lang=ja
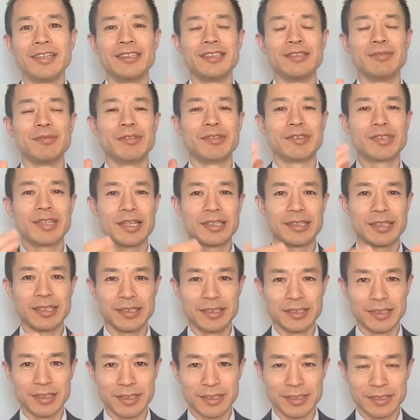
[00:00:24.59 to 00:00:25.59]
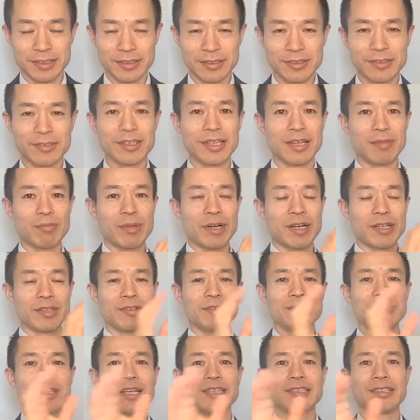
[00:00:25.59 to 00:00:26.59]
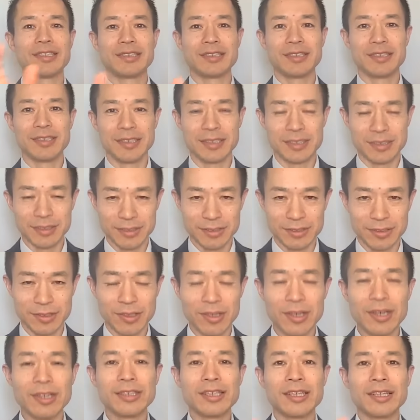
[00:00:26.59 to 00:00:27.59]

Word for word: 自分を大切にするとか、周りを大切にすると。